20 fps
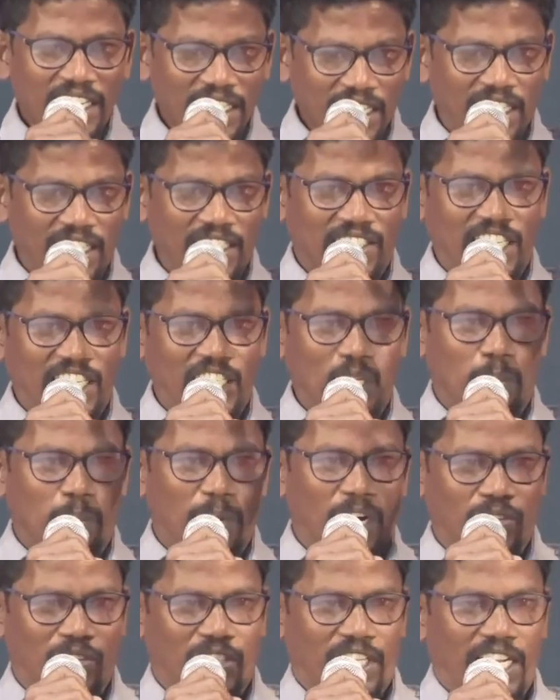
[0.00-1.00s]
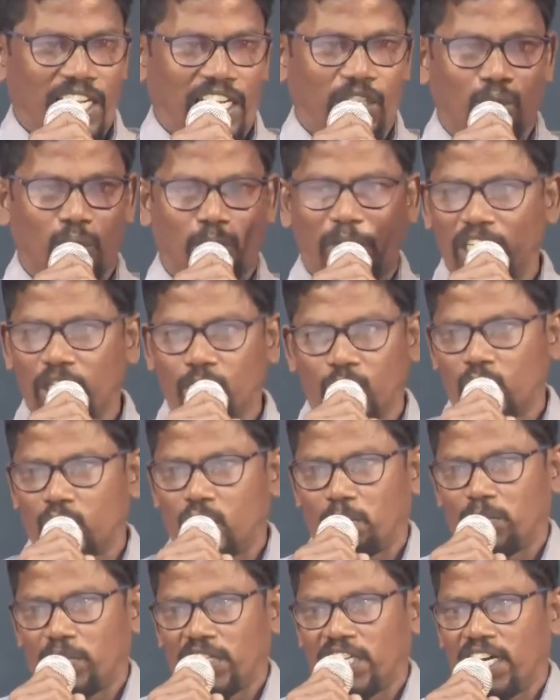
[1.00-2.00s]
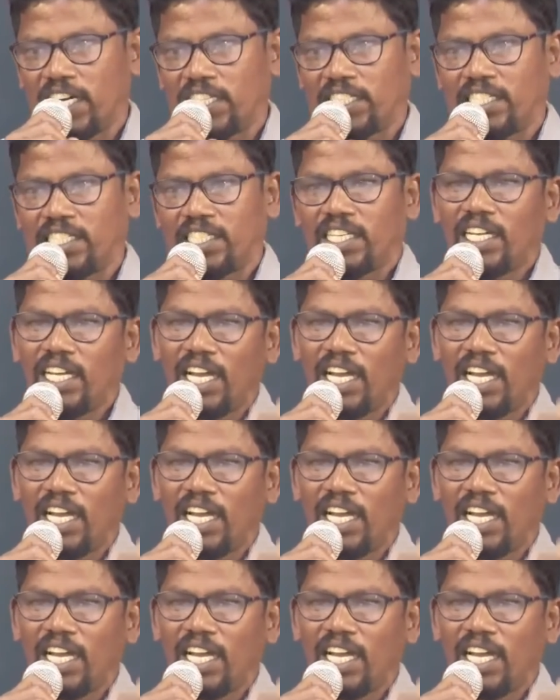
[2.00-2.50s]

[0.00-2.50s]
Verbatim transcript: நாங்கள் செய்த பாவத்துக்கெல்லாம் எதுவும் பலி கொடுக்க முடியாது